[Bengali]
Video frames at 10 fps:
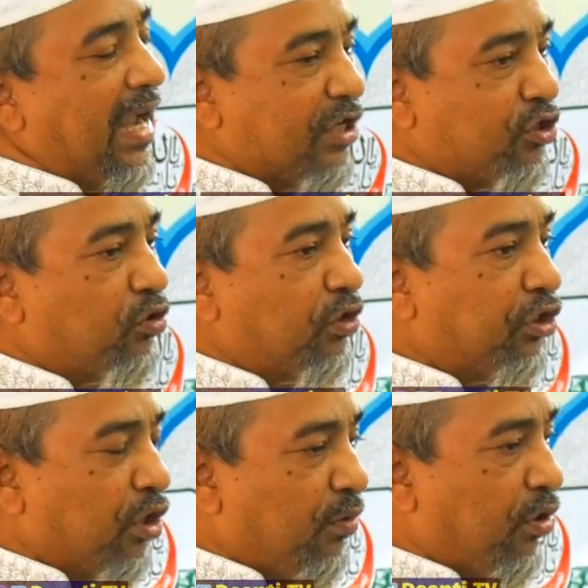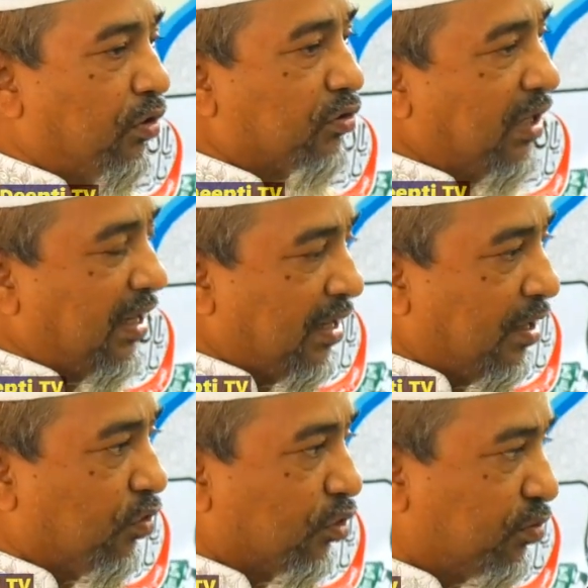একষট্টিতম
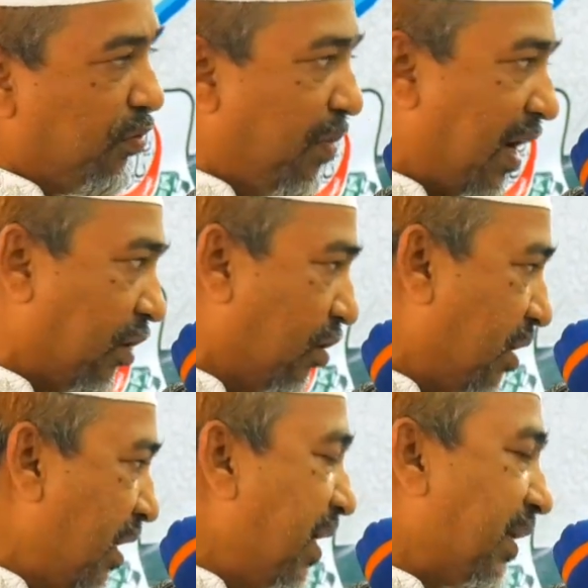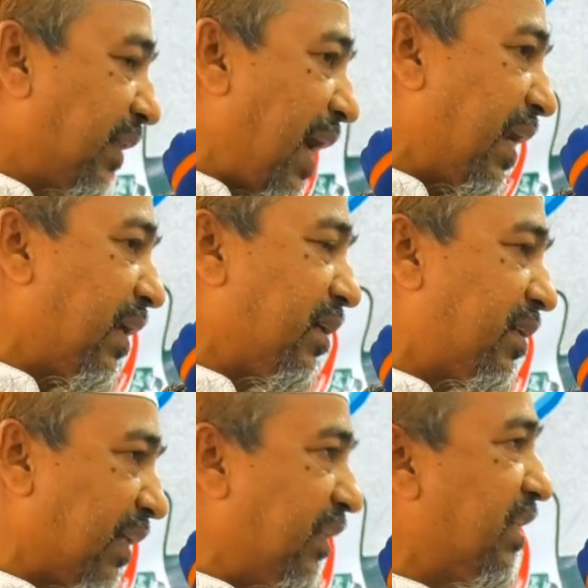সালানা ওরস মোবারক তার
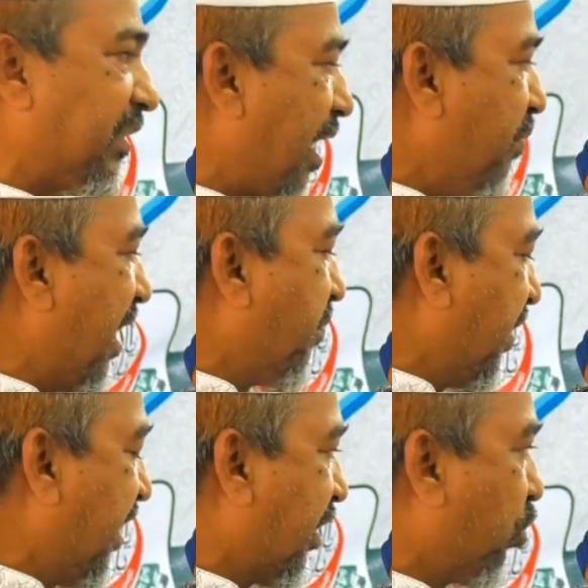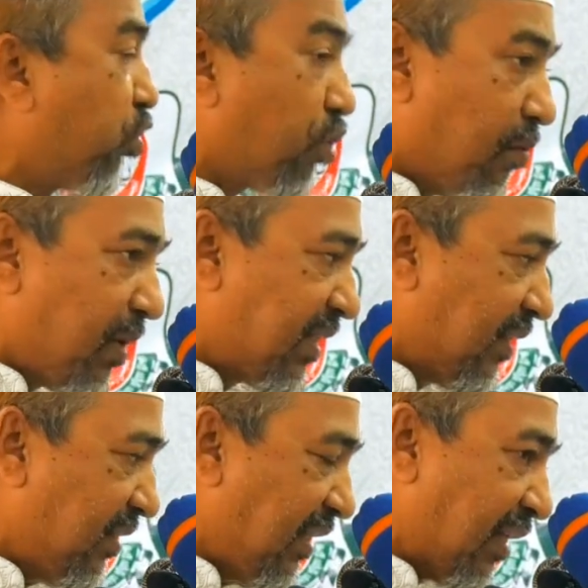সাথে সাথে আমি আপনাদেরকে সুসংবাদ
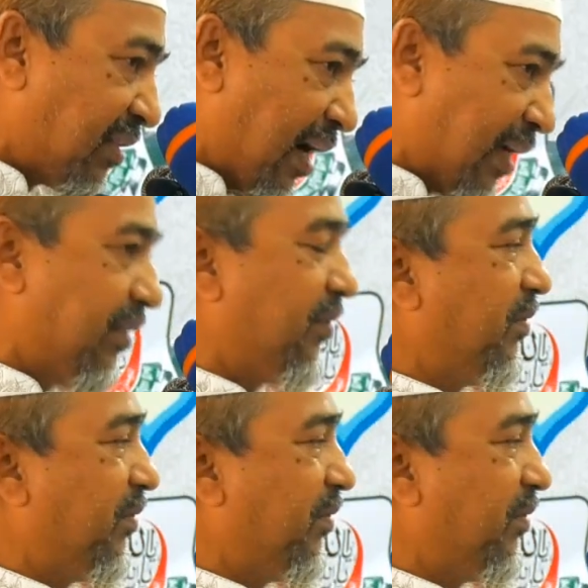দিতে চাই